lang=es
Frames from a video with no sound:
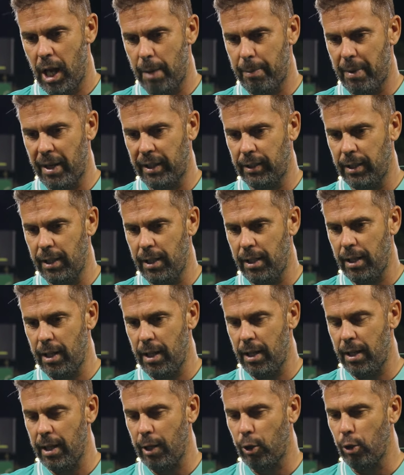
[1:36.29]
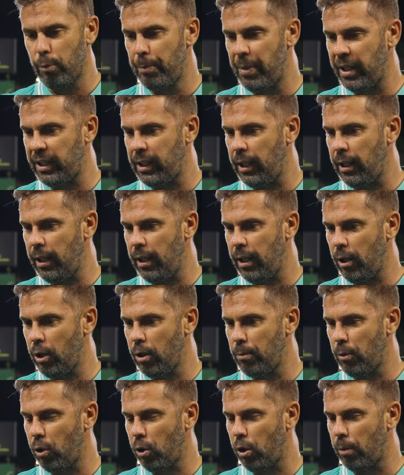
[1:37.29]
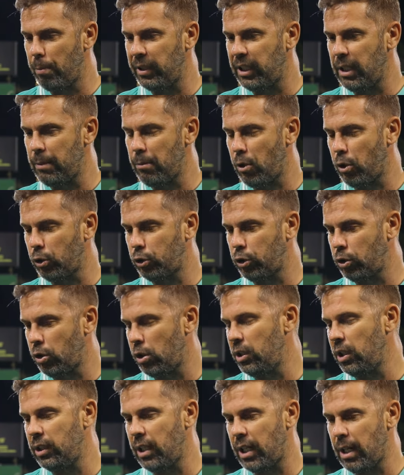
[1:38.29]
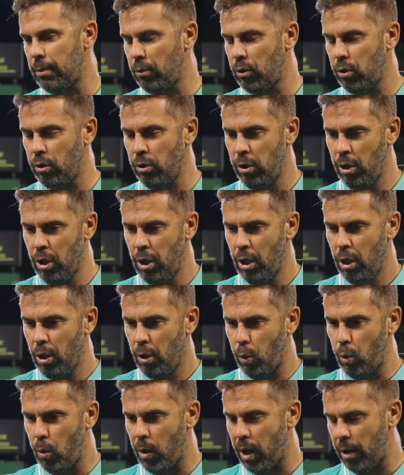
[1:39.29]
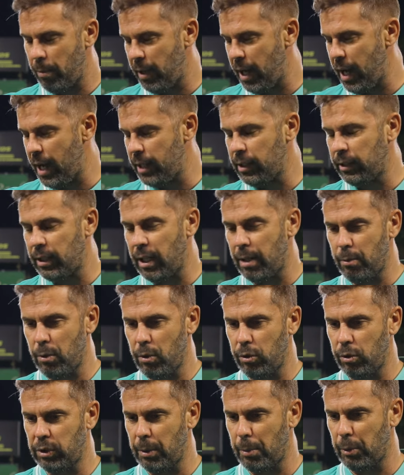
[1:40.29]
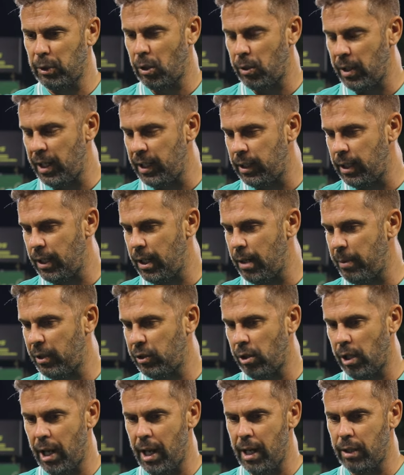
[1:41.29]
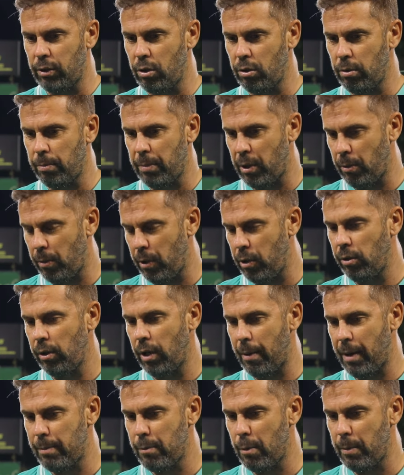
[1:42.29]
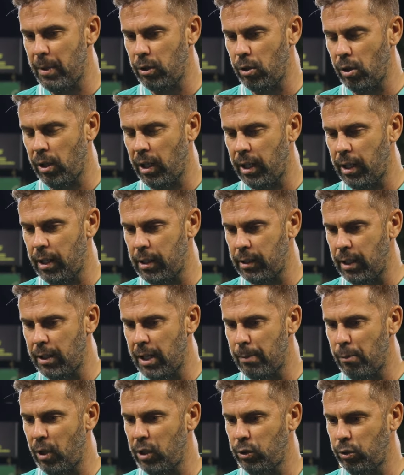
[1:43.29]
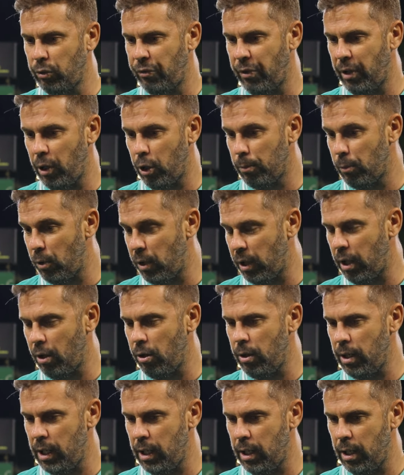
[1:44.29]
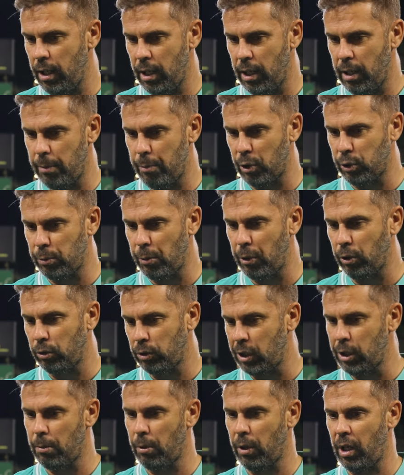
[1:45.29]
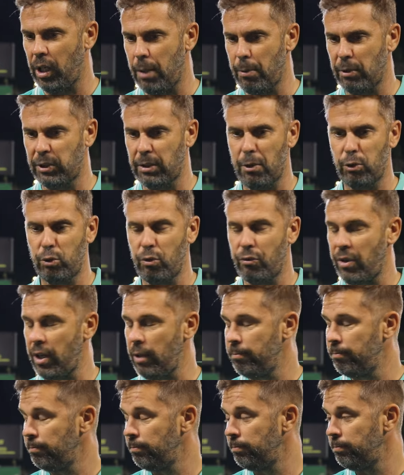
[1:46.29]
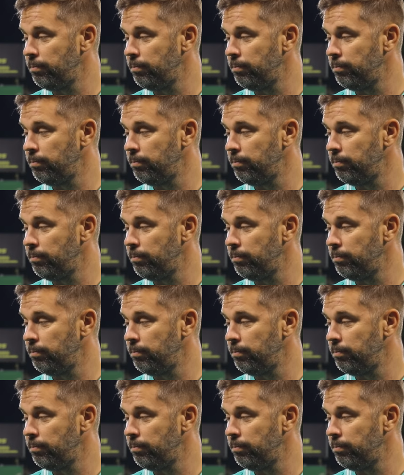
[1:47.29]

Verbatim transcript: a partir de, competir como competimos nosotros intentaremos jugar bien, tendremos ser protagonista, presionar alto, pero bueno, habrá momentos en que tendremos que sufrir como el de hoy y, pues por muy contento porque el equipo ha sabido sufrir.